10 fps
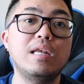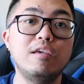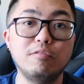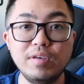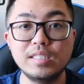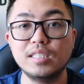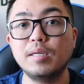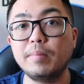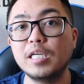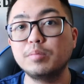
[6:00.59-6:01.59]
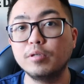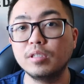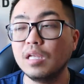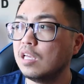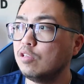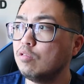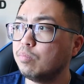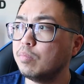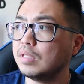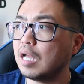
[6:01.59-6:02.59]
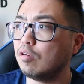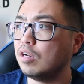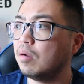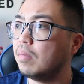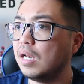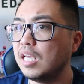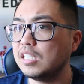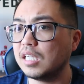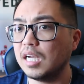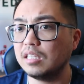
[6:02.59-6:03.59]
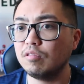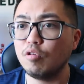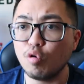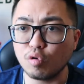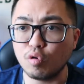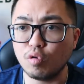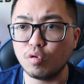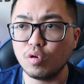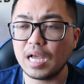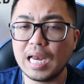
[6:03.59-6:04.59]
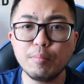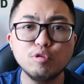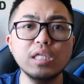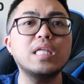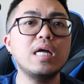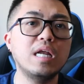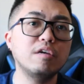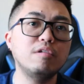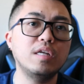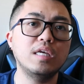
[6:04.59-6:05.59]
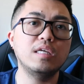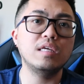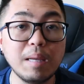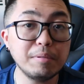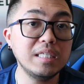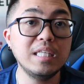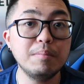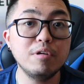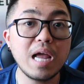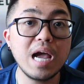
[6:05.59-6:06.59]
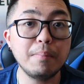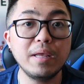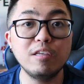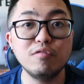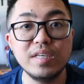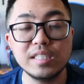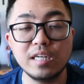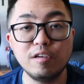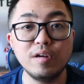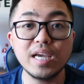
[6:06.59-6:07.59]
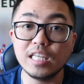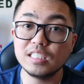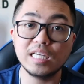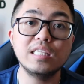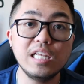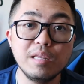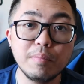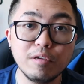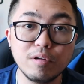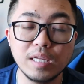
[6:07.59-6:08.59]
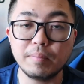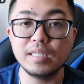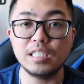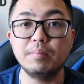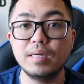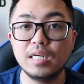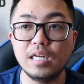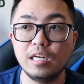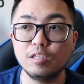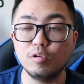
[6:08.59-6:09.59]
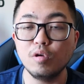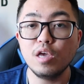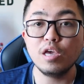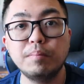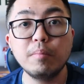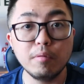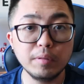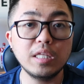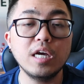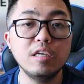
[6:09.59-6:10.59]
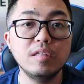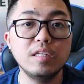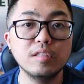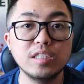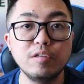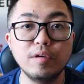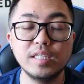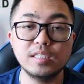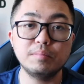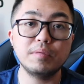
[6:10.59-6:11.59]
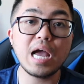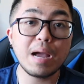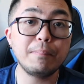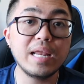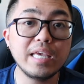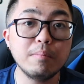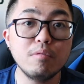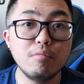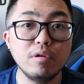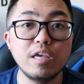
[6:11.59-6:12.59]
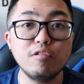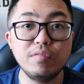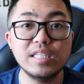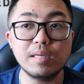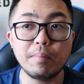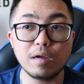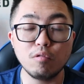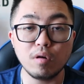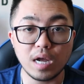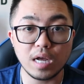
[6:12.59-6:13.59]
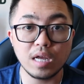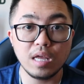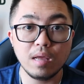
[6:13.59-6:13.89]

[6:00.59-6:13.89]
nila yung visa sa passport. Yung pumunta ko ng Malaysia at nung Hong Kong, alam ko tatak lang yun eh. Tapos hindi mo na-apply yung visa na yun. Again, John Del de Mayuga at para sa ibang nalilito. Pag pupunta kayo dito sa US, a-applyan mo muna yung visa bago ka